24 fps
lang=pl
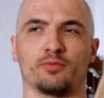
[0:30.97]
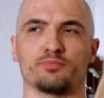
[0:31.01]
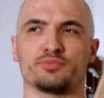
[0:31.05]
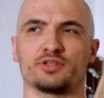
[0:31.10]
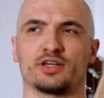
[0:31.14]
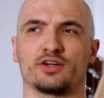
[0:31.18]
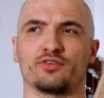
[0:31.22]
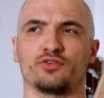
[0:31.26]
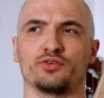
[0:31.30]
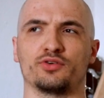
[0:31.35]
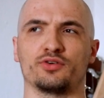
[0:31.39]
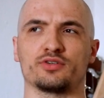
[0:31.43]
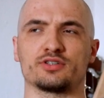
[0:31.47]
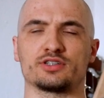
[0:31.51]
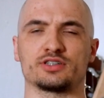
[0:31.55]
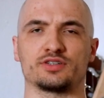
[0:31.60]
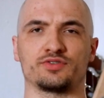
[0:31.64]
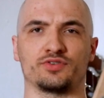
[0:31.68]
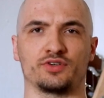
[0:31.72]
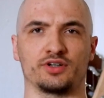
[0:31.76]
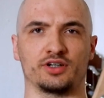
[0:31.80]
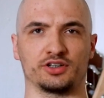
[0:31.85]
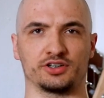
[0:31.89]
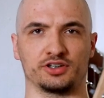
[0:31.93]
Obserwując
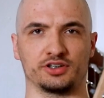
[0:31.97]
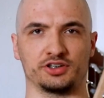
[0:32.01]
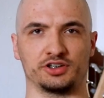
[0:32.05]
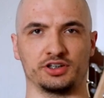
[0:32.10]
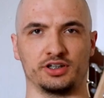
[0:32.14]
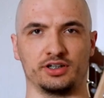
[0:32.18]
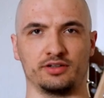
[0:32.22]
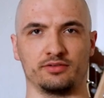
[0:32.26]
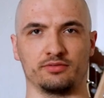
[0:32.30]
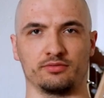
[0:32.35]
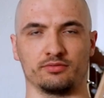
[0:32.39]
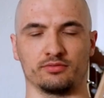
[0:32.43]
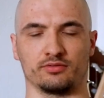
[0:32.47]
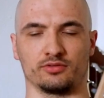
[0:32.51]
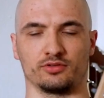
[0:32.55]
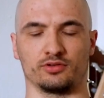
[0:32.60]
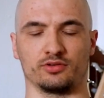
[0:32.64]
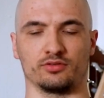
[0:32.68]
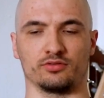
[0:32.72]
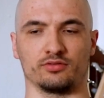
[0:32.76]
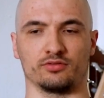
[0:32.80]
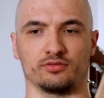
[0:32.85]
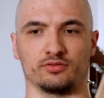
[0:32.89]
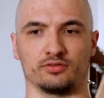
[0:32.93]
swoje życie,
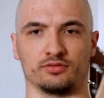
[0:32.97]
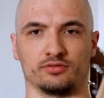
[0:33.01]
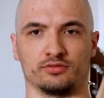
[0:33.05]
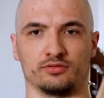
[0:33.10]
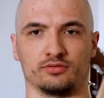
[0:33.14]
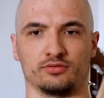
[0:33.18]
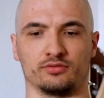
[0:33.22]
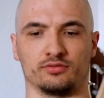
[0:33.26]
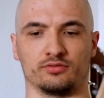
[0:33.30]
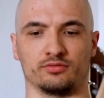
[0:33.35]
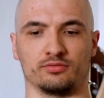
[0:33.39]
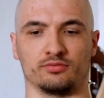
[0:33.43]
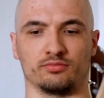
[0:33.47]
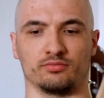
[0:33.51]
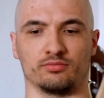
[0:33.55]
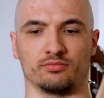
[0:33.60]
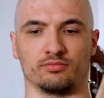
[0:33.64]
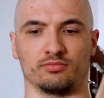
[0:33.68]
mm,